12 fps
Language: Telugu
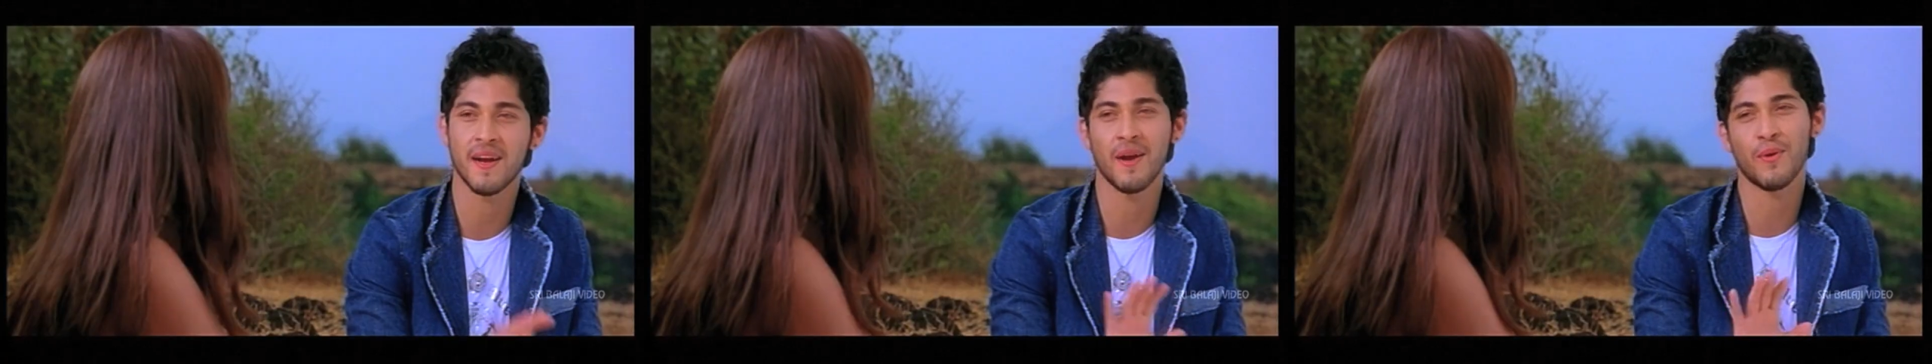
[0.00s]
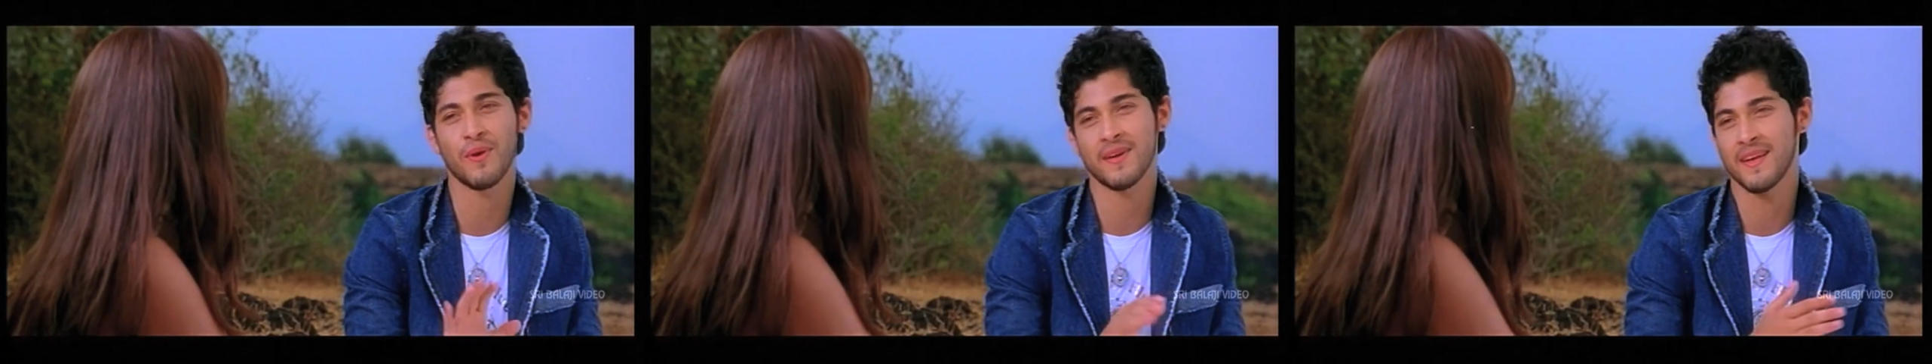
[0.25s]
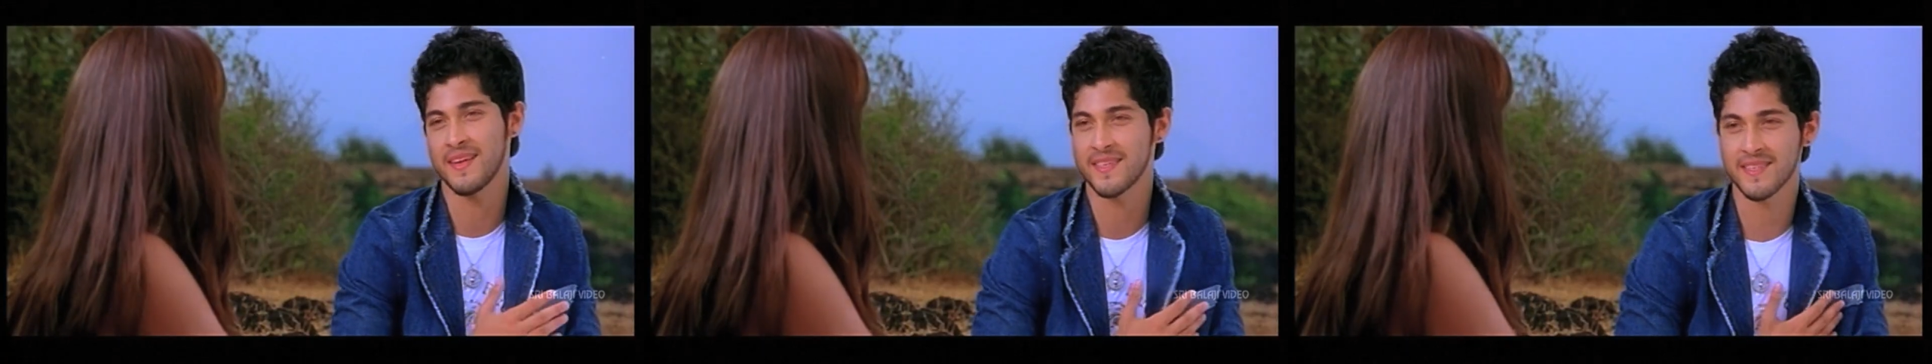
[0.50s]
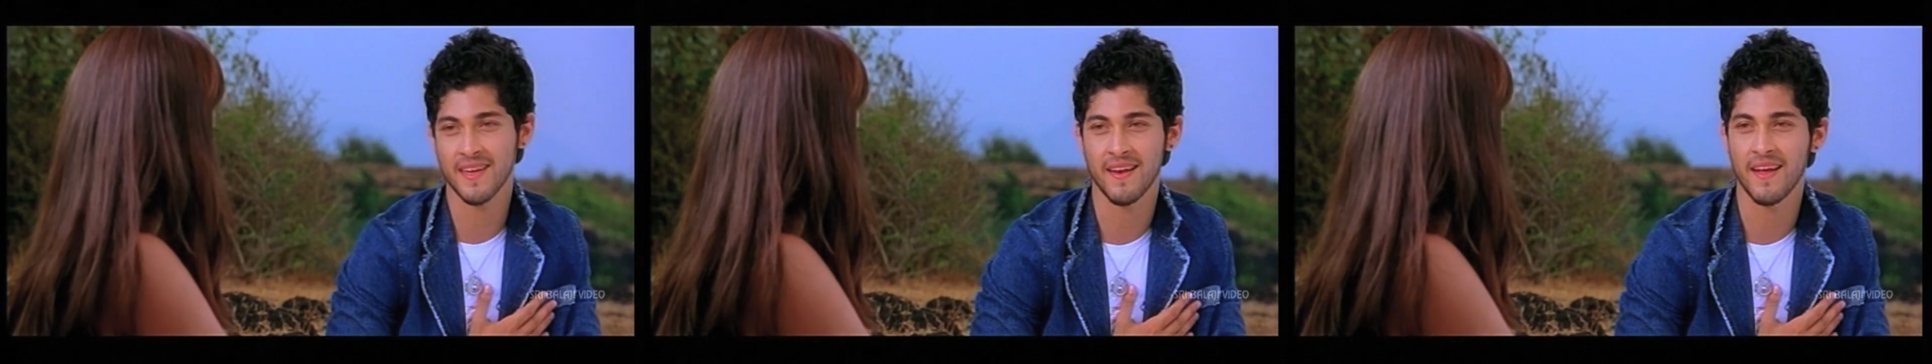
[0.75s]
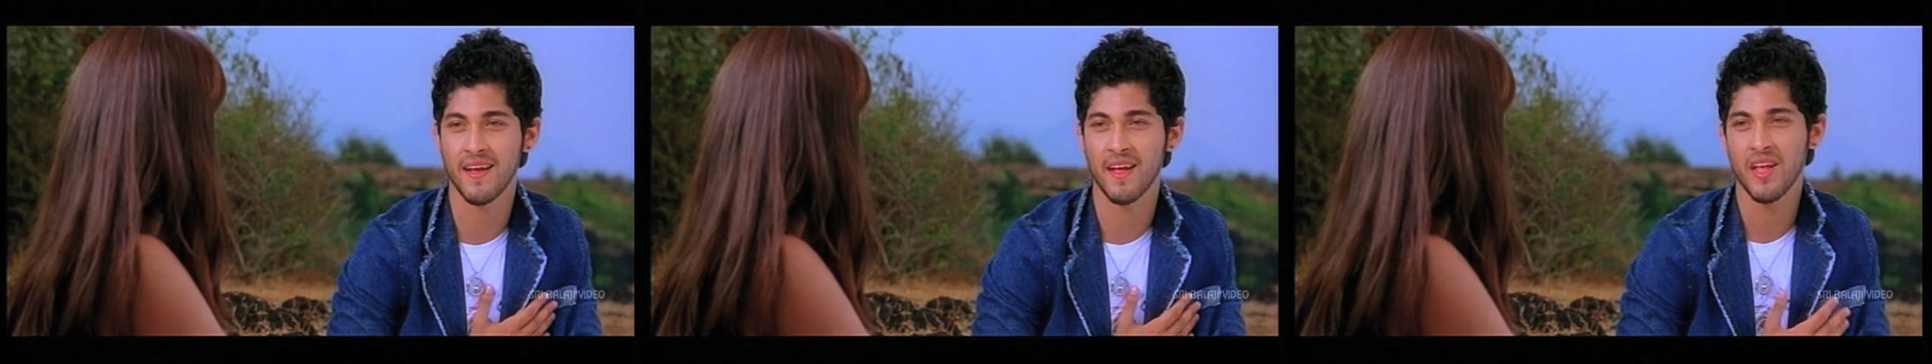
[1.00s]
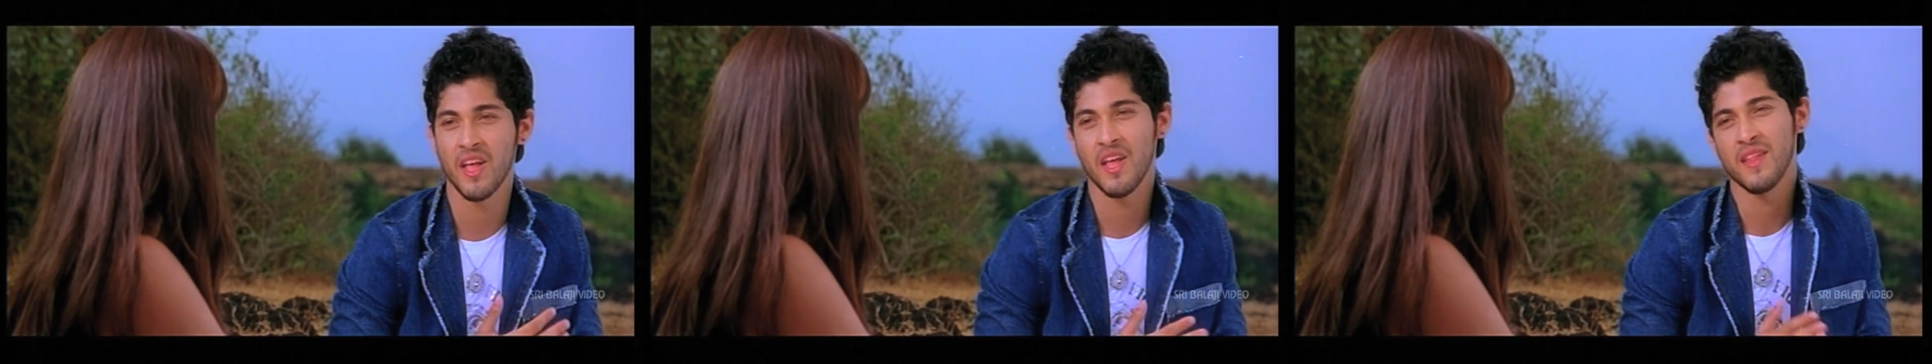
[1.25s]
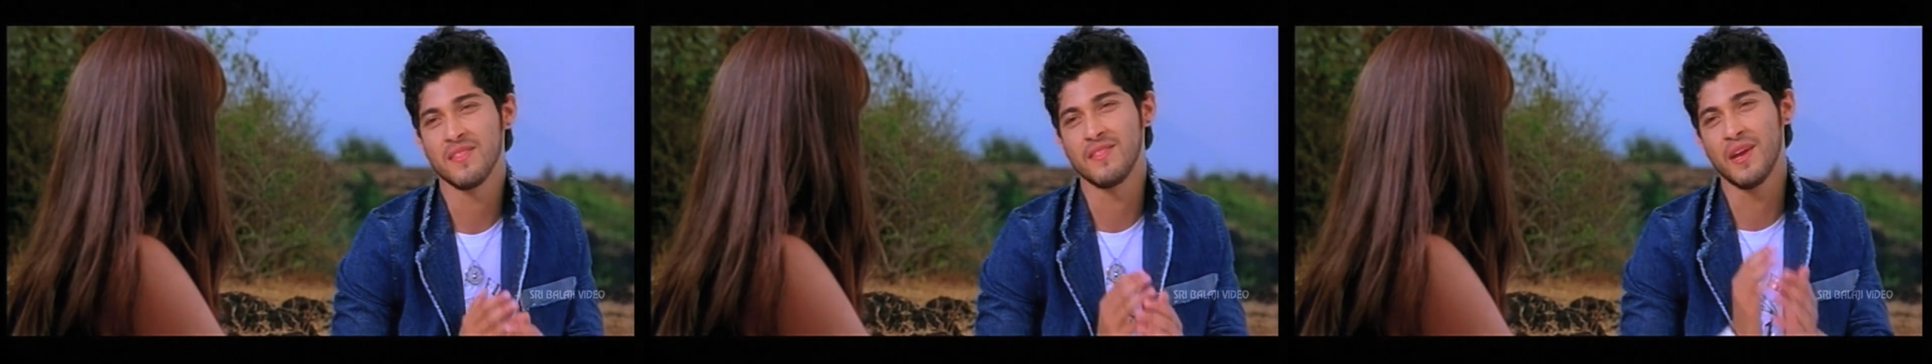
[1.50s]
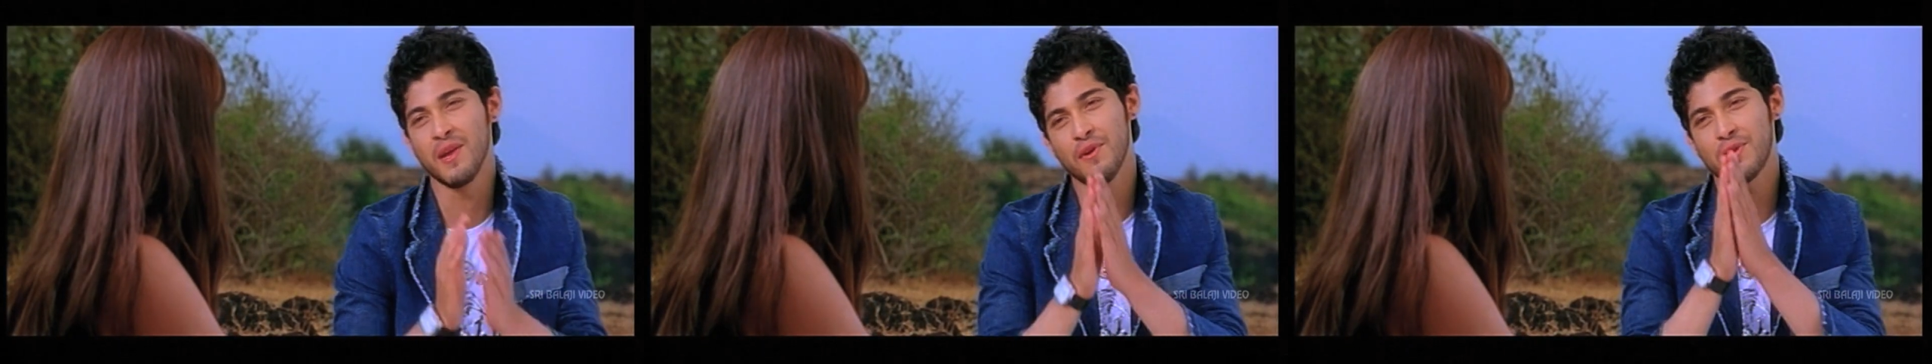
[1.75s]
కోల్పోవడం నాకు ఇష్టం లేదు
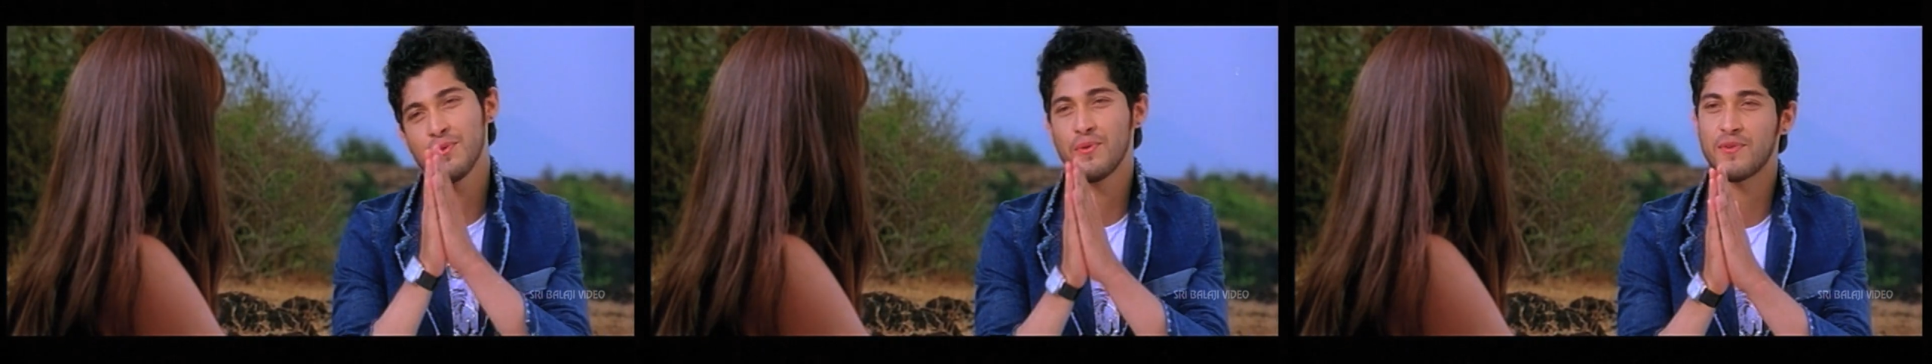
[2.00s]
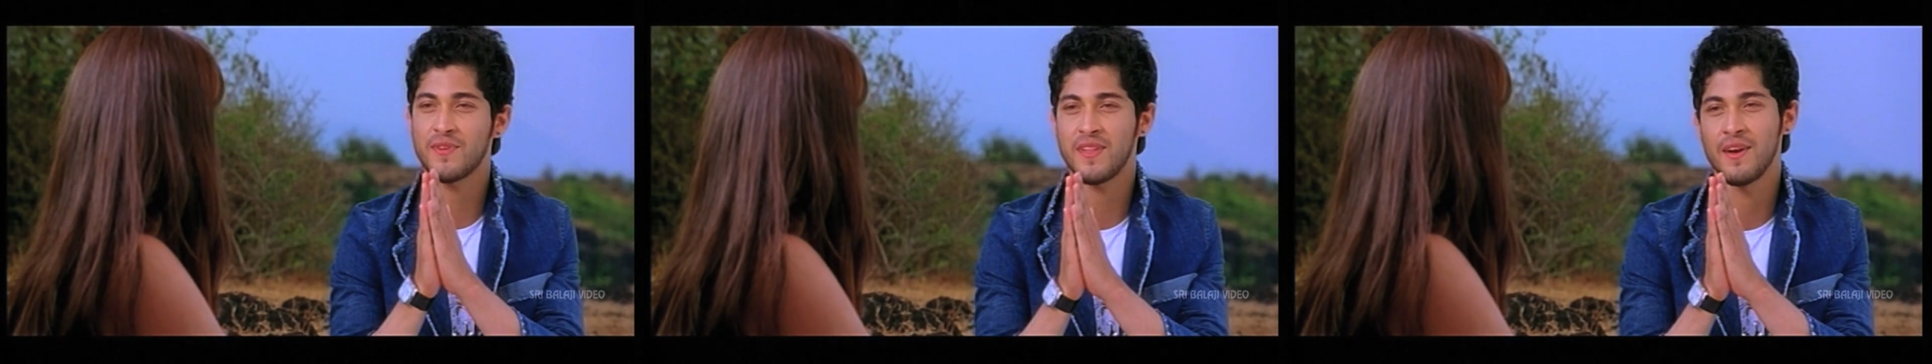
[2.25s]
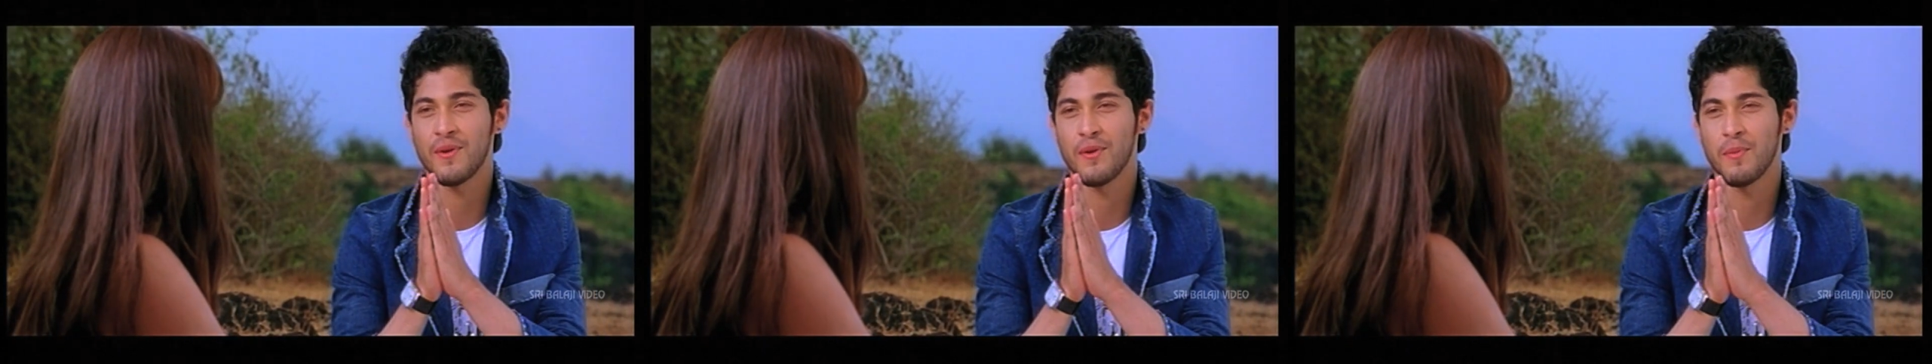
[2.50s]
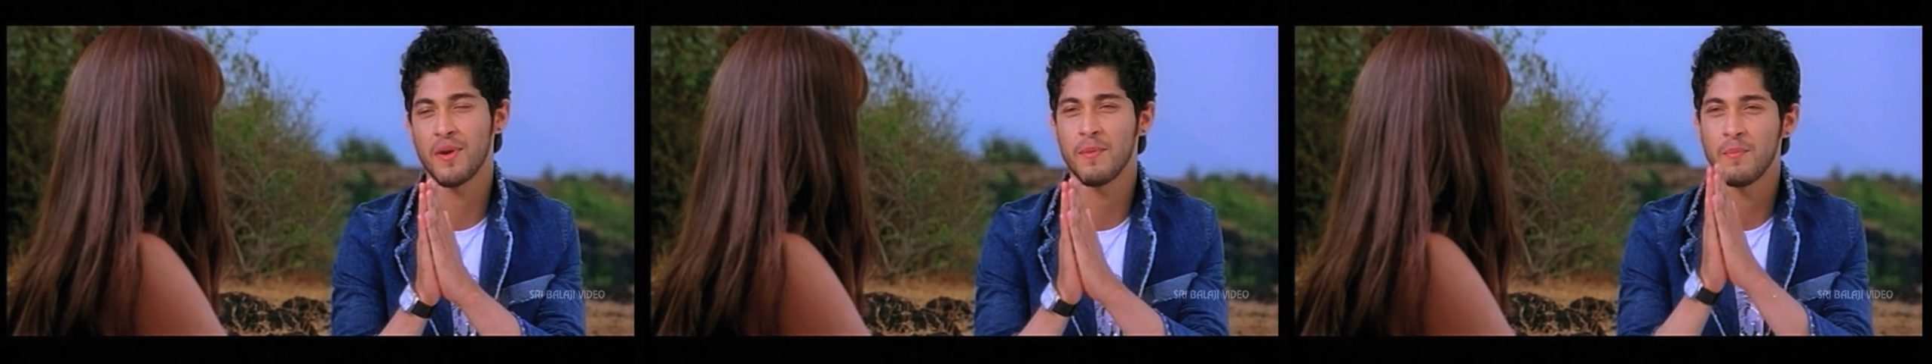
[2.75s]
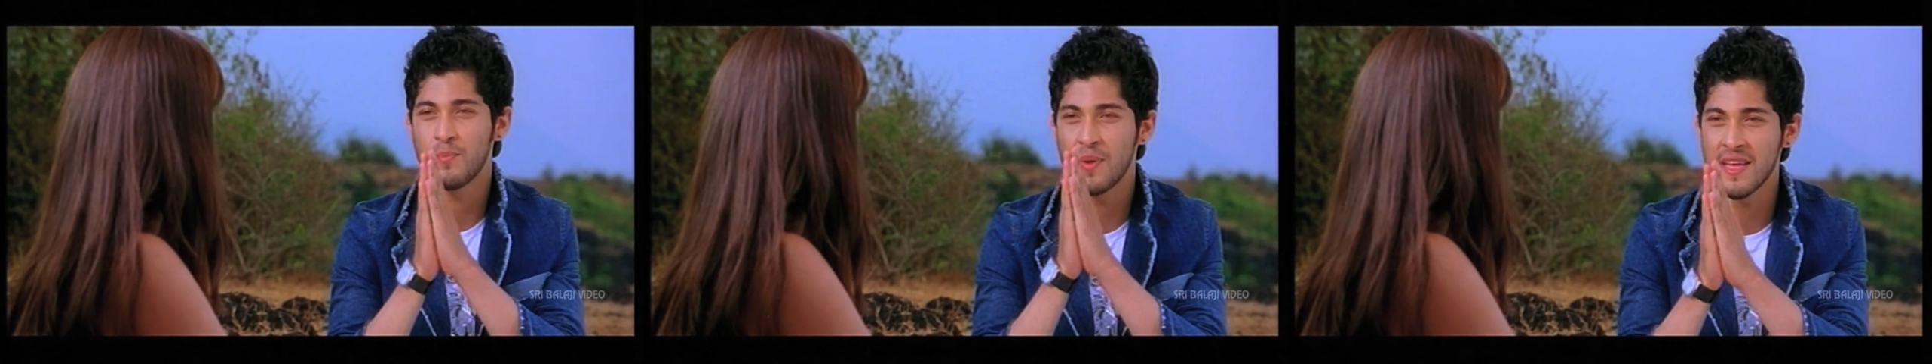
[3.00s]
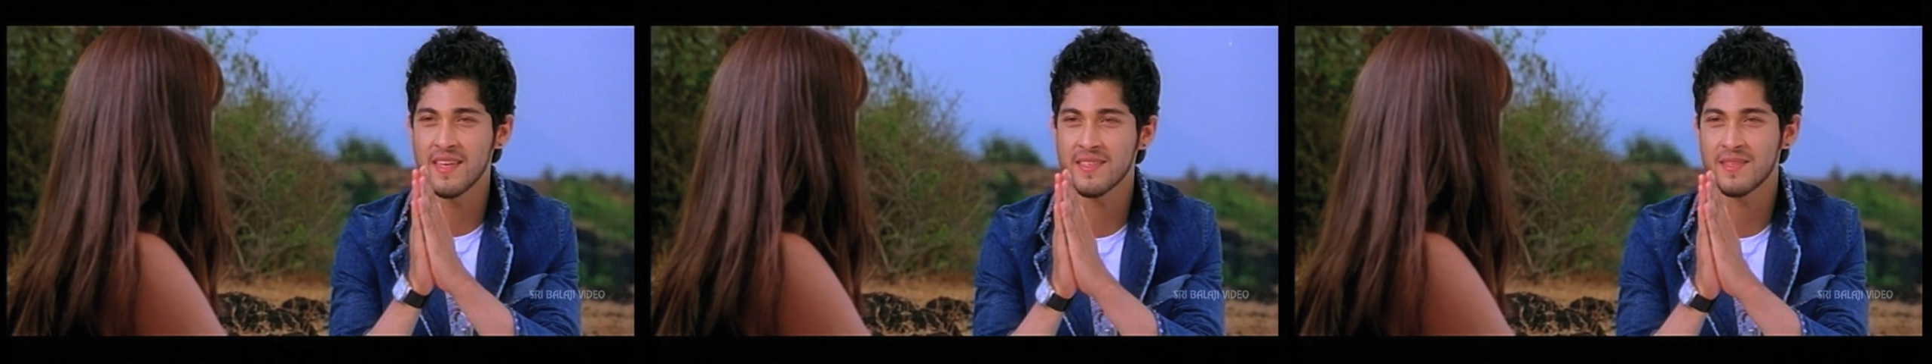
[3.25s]
దయచేసి గిటార్ నేర్పించండి మేడం ప్లీజ్